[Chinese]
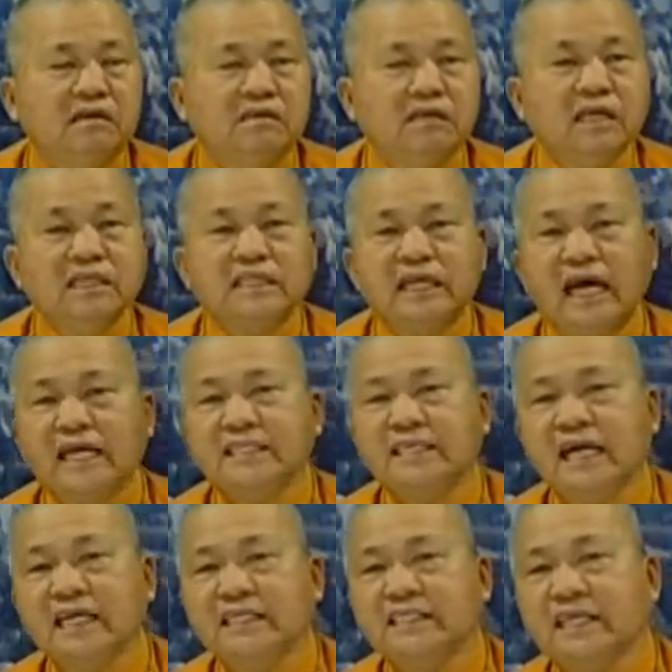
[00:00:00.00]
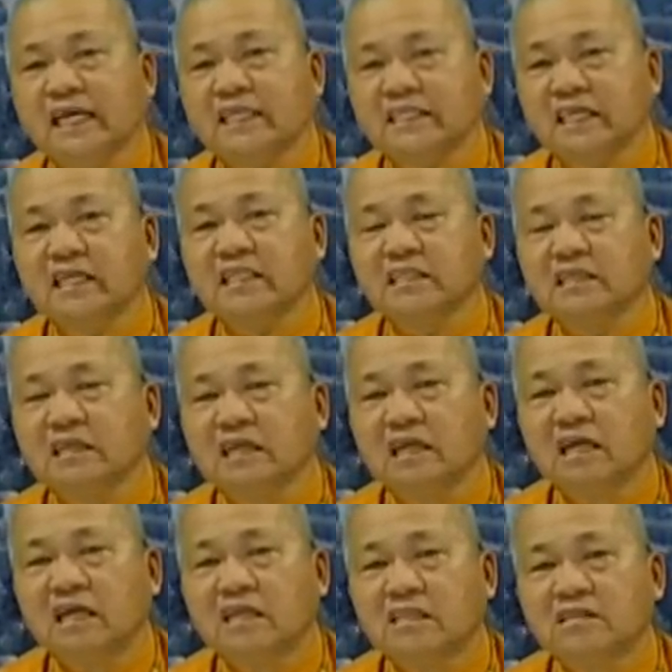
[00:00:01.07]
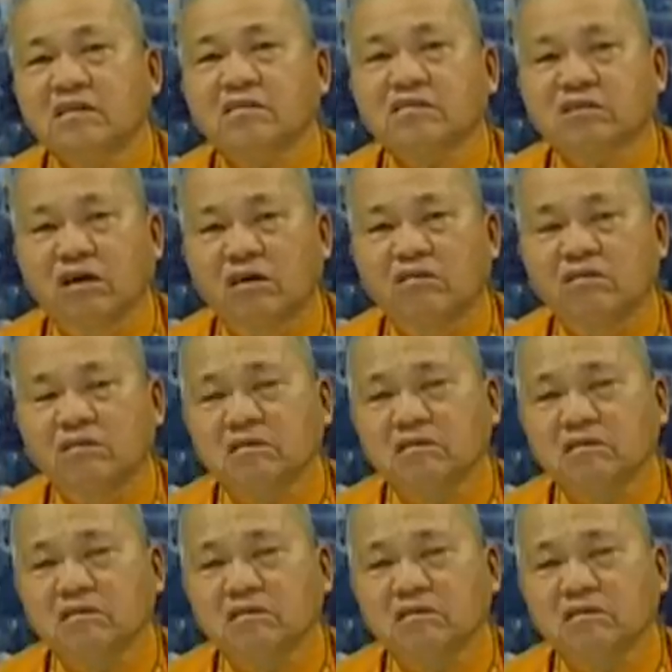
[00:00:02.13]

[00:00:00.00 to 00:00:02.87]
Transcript: 所以，天下一家亲就要从